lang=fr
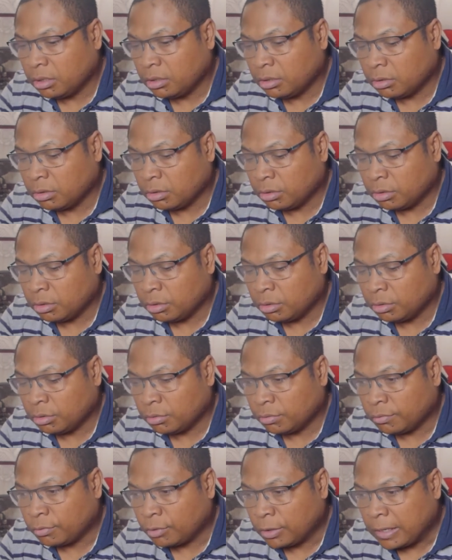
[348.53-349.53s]

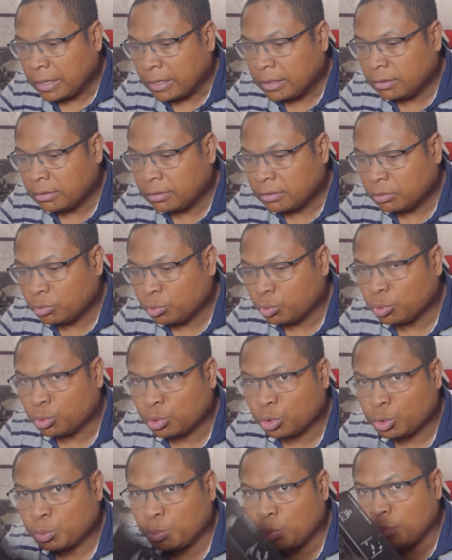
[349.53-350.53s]
Euh, voilà, tout ce
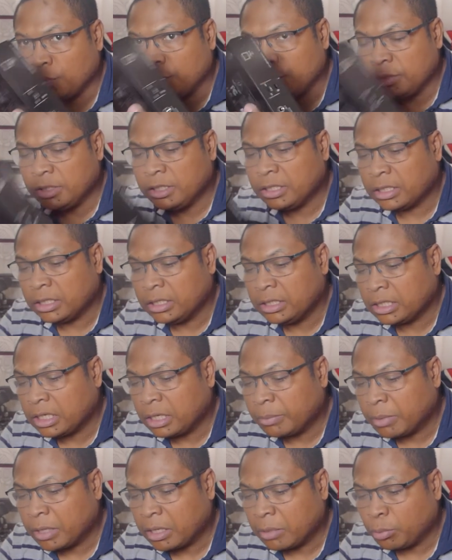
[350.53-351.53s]
que je peux vous dire
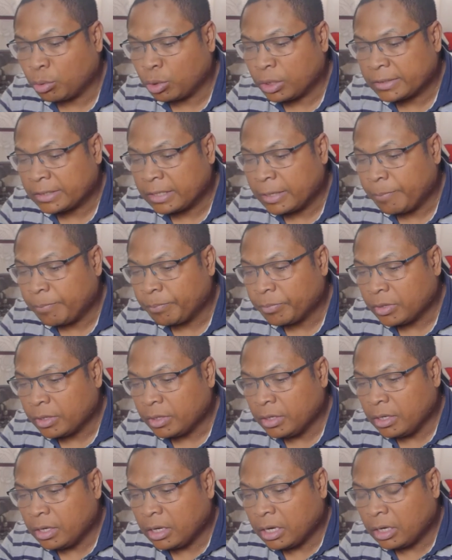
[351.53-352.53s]
déjà par rapport à ça.
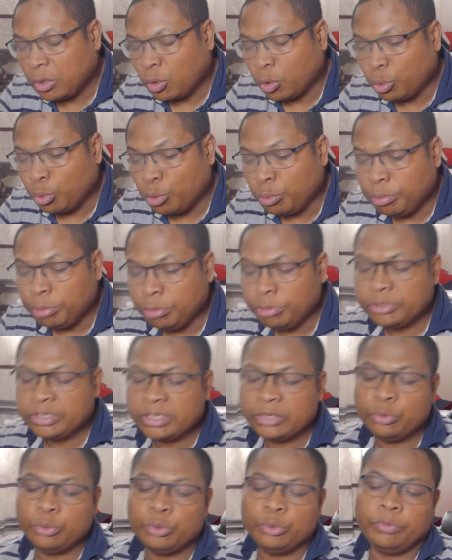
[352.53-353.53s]
Alors le but
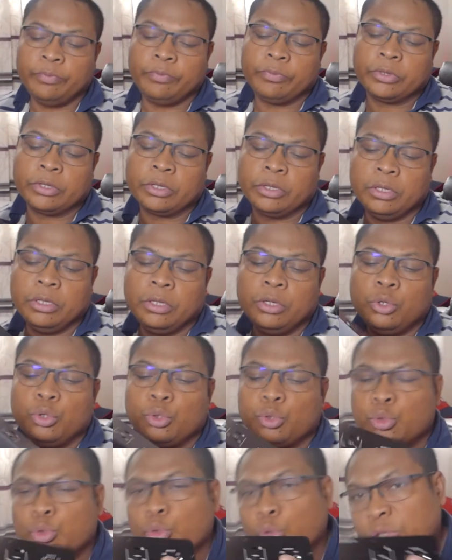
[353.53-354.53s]
c'est de
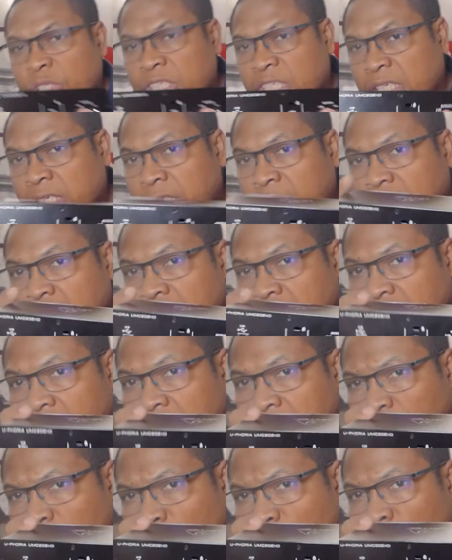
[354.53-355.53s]

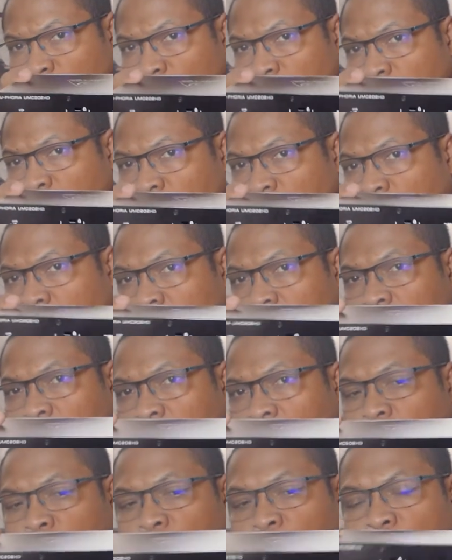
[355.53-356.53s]
sortir le son
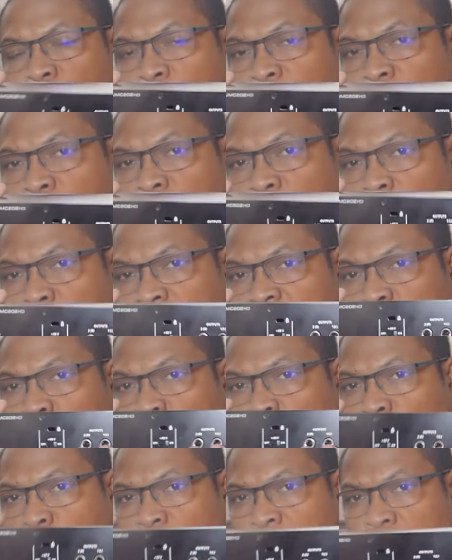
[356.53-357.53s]
de votre
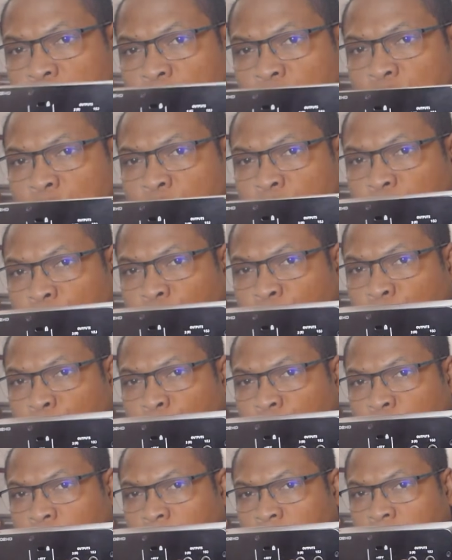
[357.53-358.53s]
micro sur le
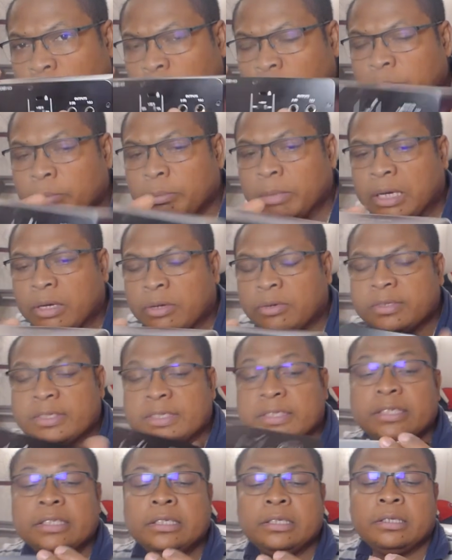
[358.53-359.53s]
2 balance
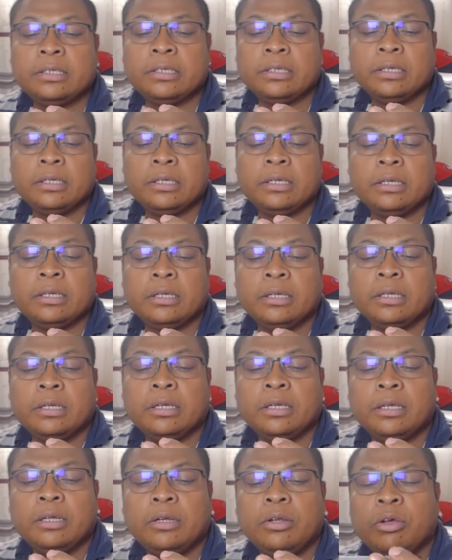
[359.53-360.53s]
ici,
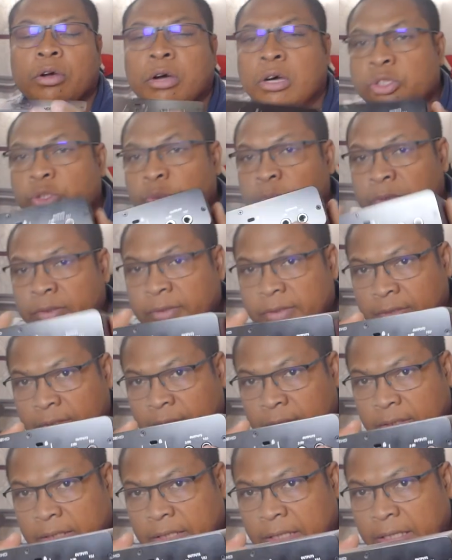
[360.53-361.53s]
le
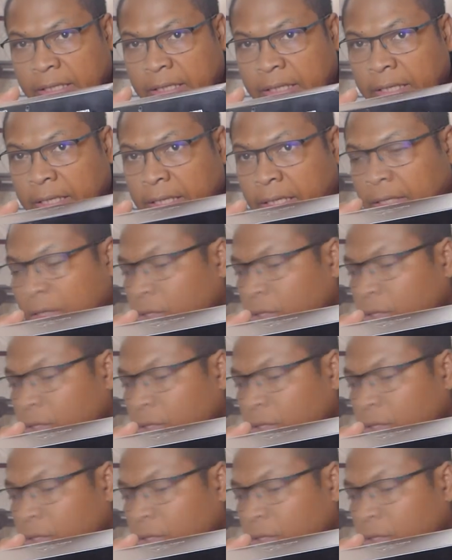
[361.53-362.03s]
output, et